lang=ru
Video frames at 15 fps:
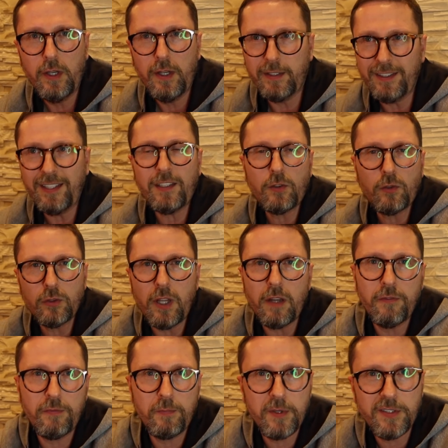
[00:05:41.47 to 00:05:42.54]
Это надо туда
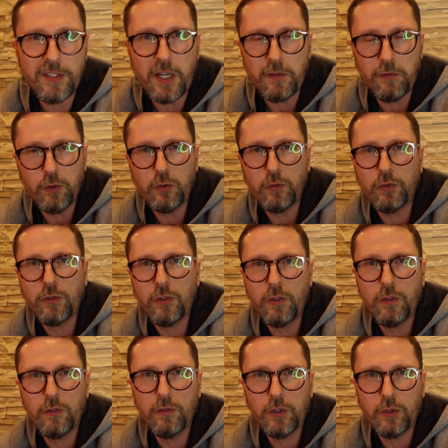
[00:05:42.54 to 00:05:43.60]
вписать, в эту,
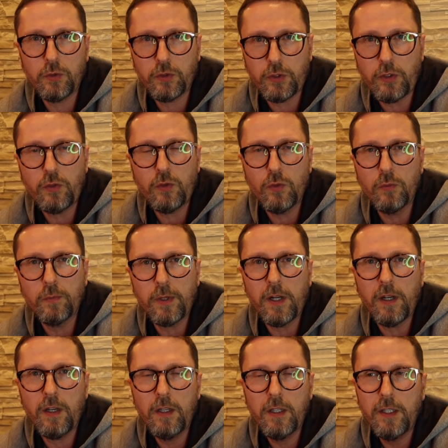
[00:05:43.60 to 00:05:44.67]
в эту статью
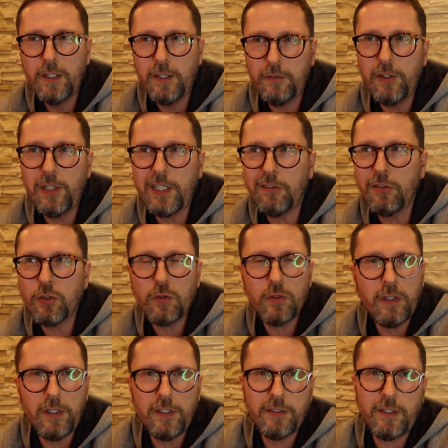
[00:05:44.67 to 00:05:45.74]
про великого
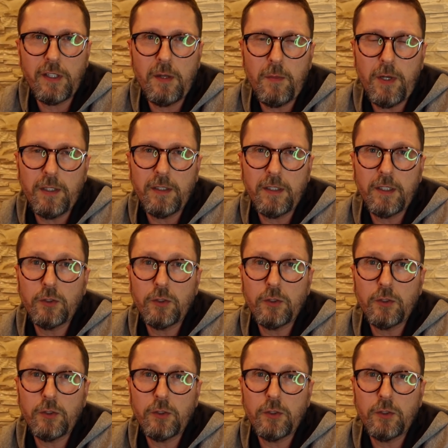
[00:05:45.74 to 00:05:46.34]
журналиста Романа,